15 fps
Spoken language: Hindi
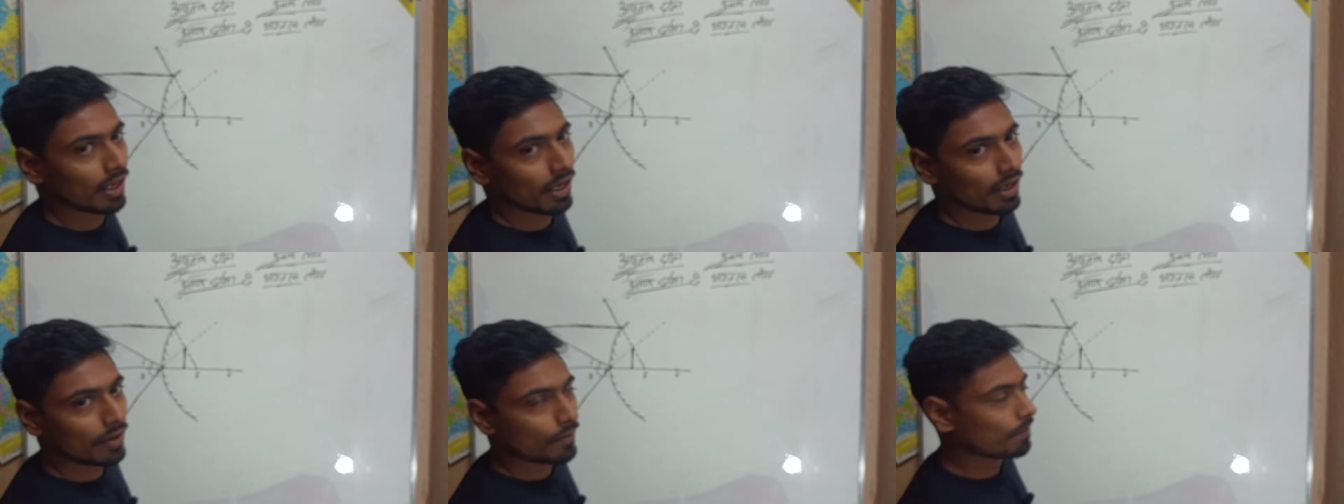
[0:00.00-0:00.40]
बना
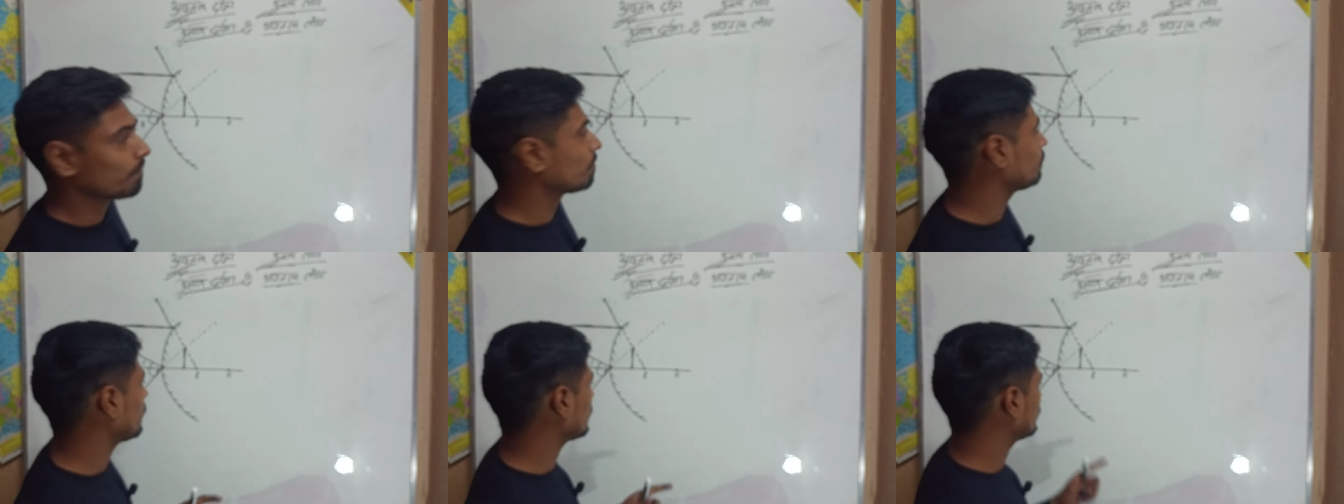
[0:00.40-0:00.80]
है
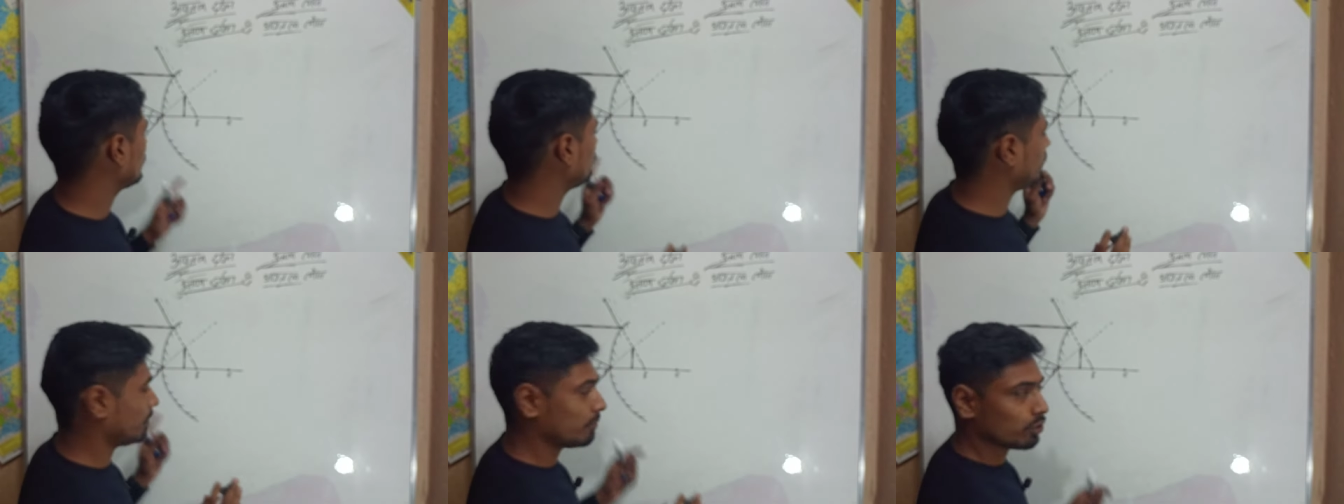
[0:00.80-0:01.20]

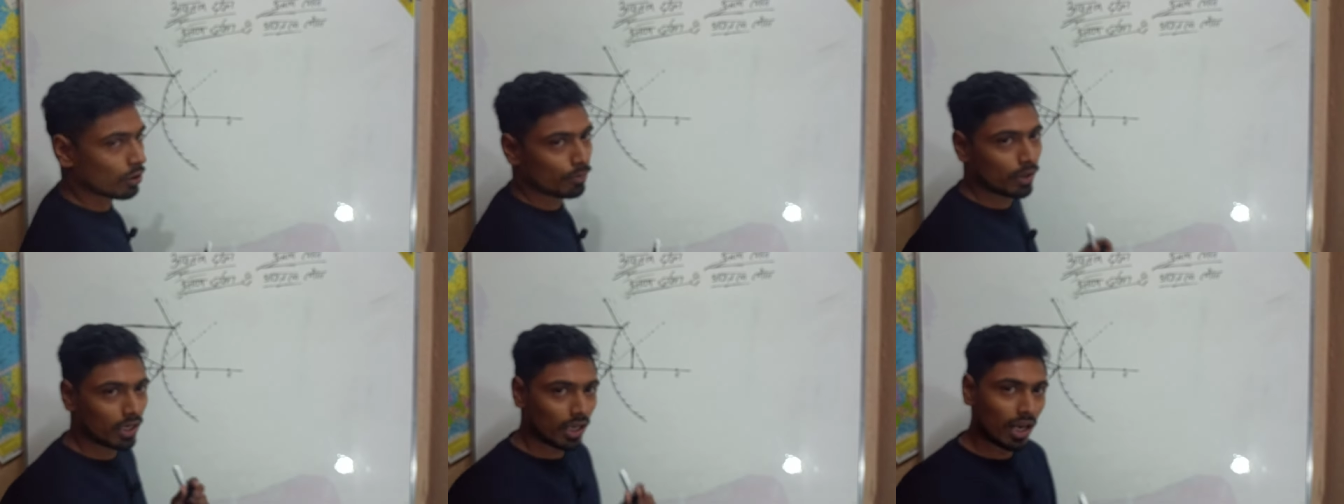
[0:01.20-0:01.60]
प्रतिबिंब
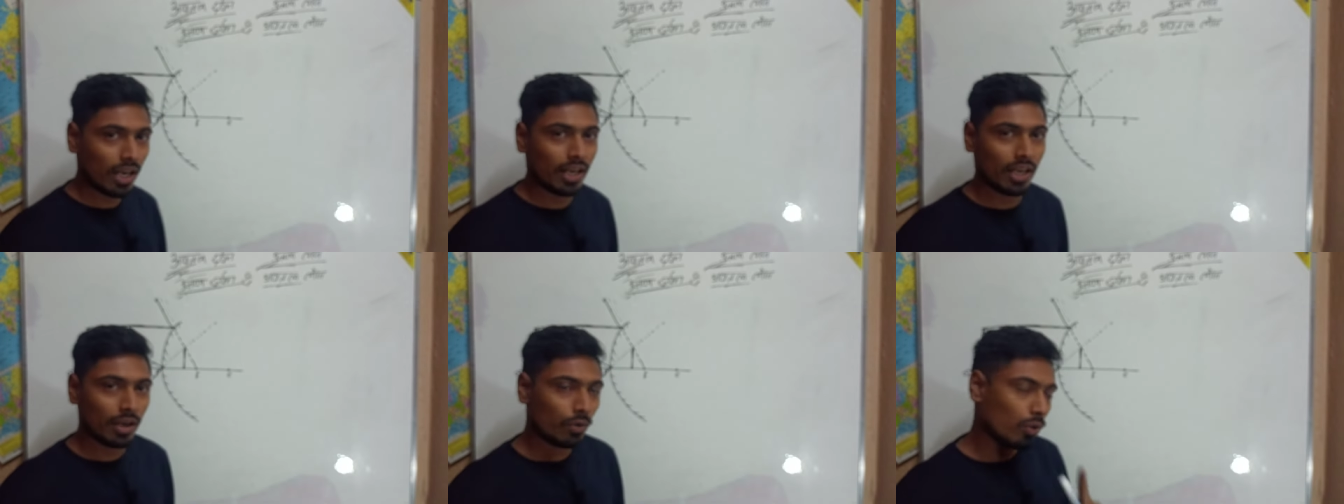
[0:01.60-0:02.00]
जो बना
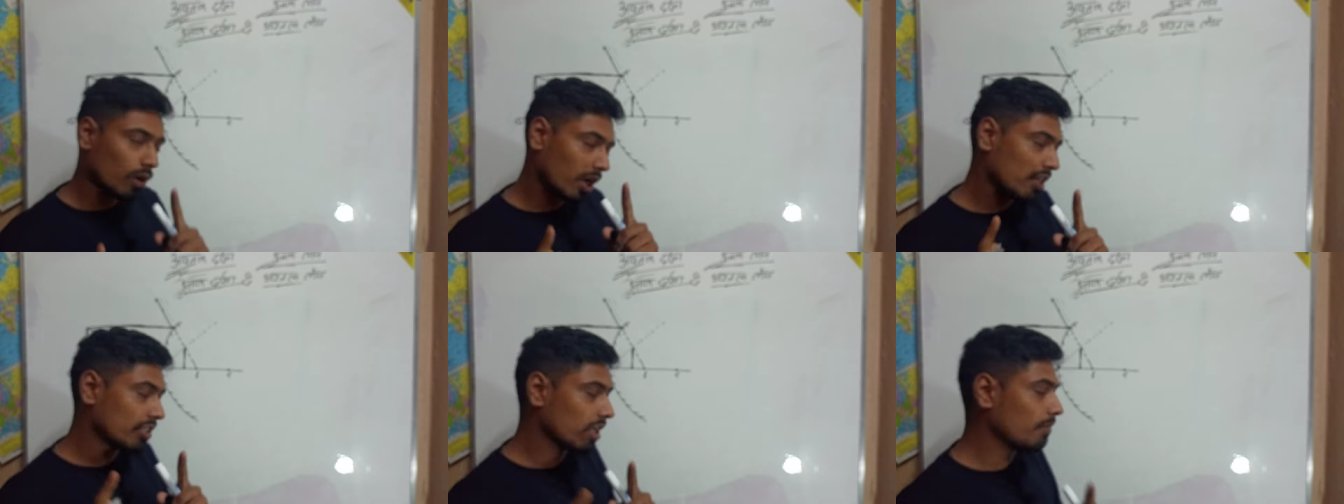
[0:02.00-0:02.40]
है वो
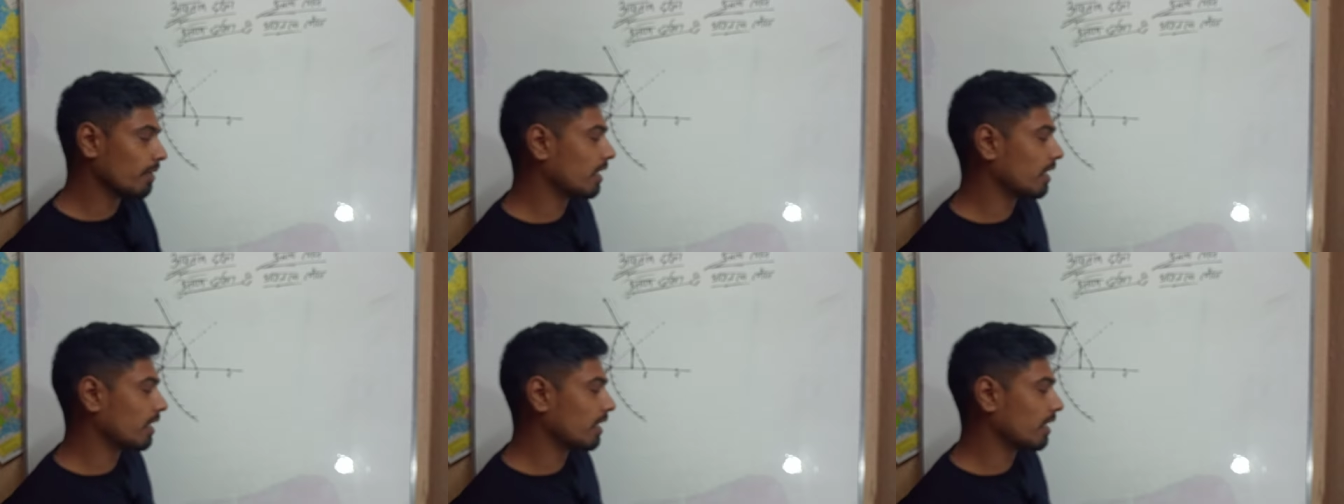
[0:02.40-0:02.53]
कैसा